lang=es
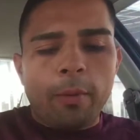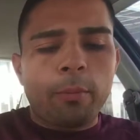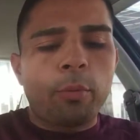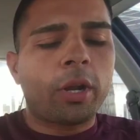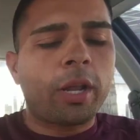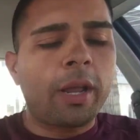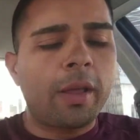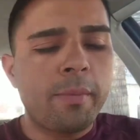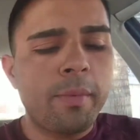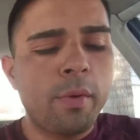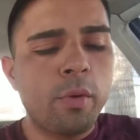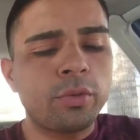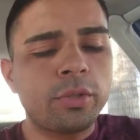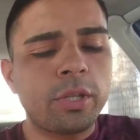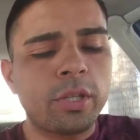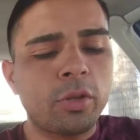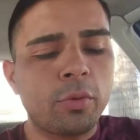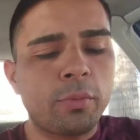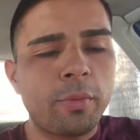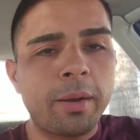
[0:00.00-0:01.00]
Porque a mí me
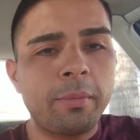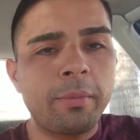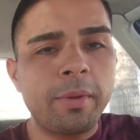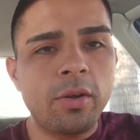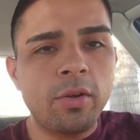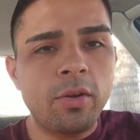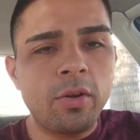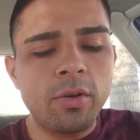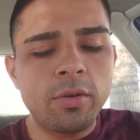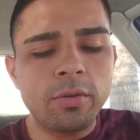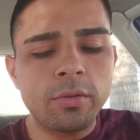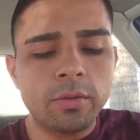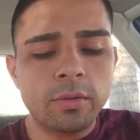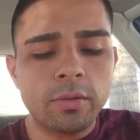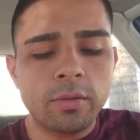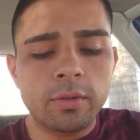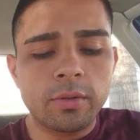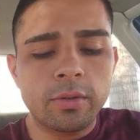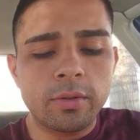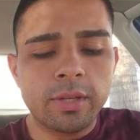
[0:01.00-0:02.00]
gusta tomármelo
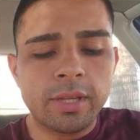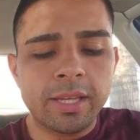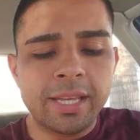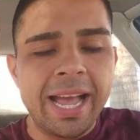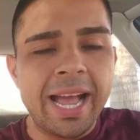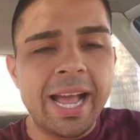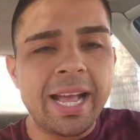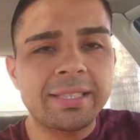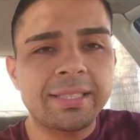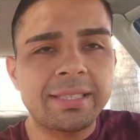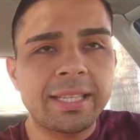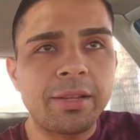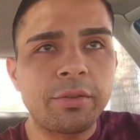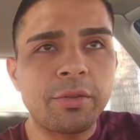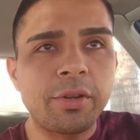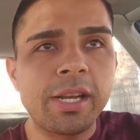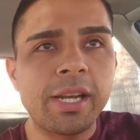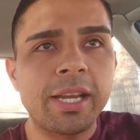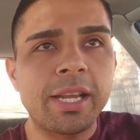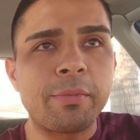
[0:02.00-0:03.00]
ya
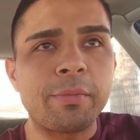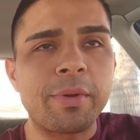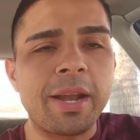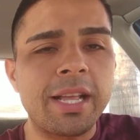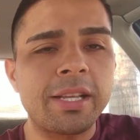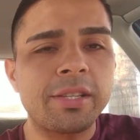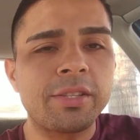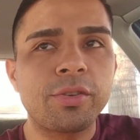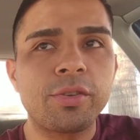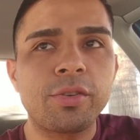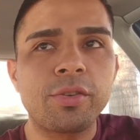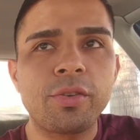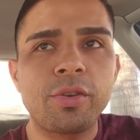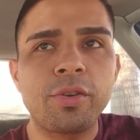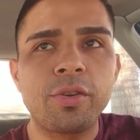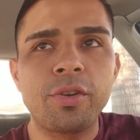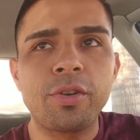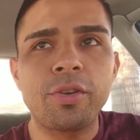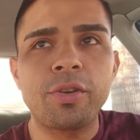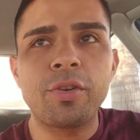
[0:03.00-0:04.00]
estando en el gimnasio,
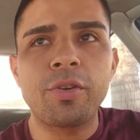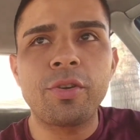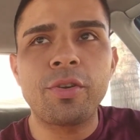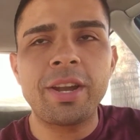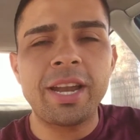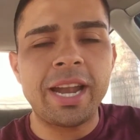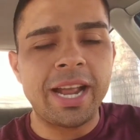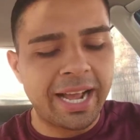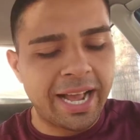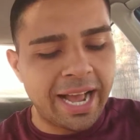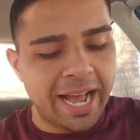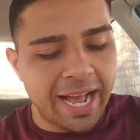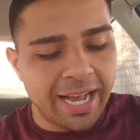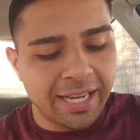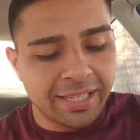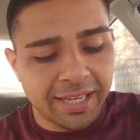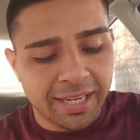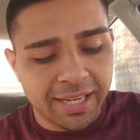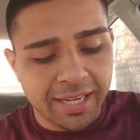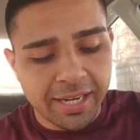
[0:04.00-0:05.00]
no, no en la
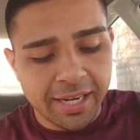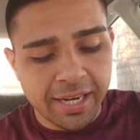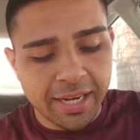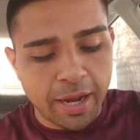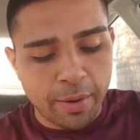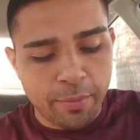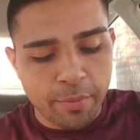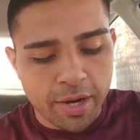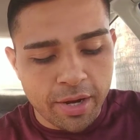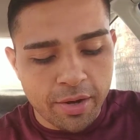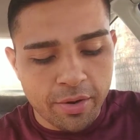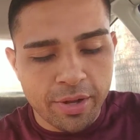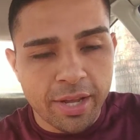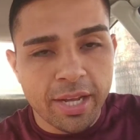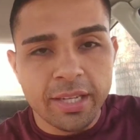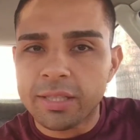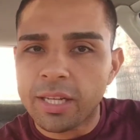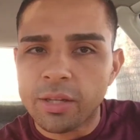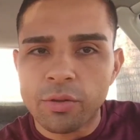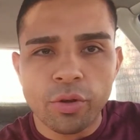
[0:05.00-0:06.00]
casa ni en el camino,
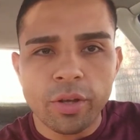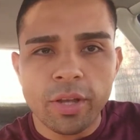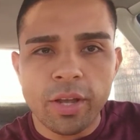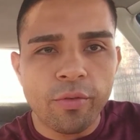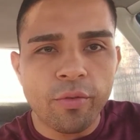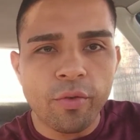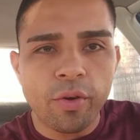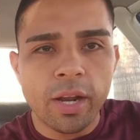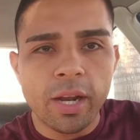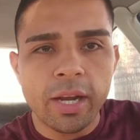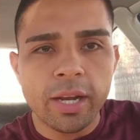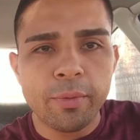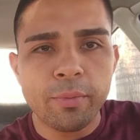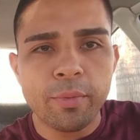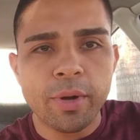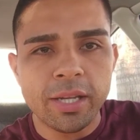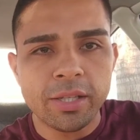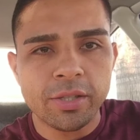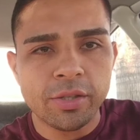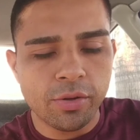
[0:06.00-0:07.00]
ya estando aquí afuera del
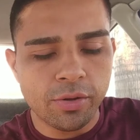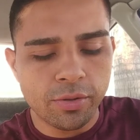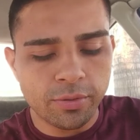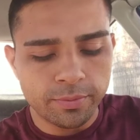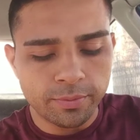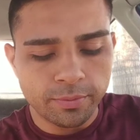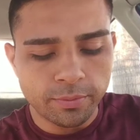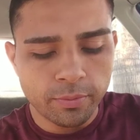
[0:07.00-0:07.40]
gimnasio.